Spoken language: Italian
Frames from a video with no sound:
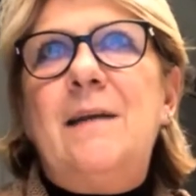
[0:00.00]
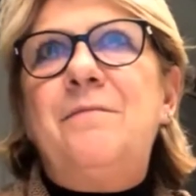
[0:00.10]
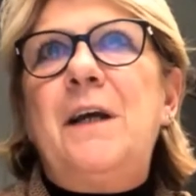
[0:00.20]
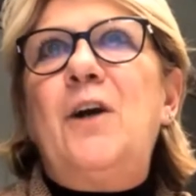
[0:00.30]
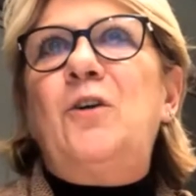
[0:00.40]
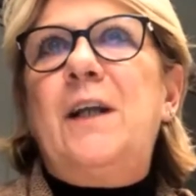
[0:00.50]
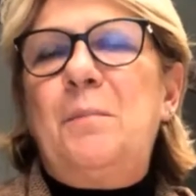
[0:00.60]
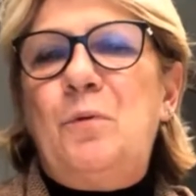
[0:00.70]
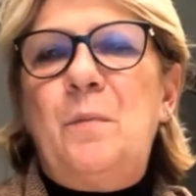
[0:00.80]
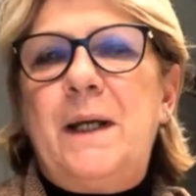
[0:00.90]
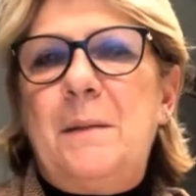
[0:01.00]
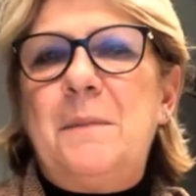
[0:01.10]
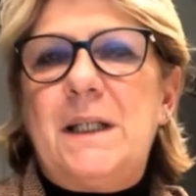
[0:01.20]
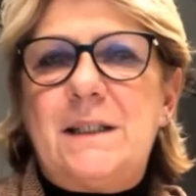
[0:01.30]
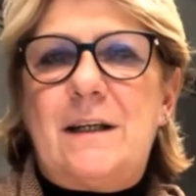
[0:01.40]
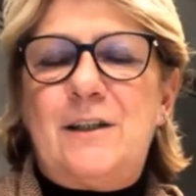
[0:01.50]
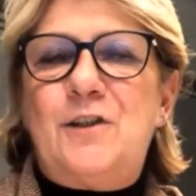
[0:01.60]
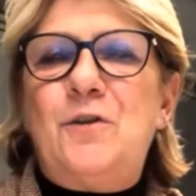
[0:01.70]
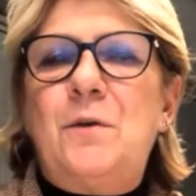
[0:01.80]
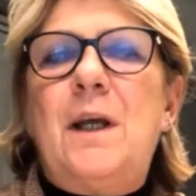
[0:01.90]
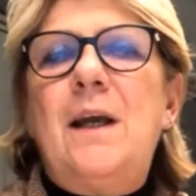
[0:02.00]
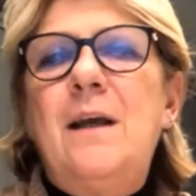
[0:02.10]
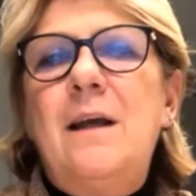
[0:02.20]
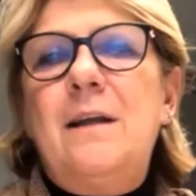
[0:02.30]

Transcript: al fianco della pubblica amministrazione.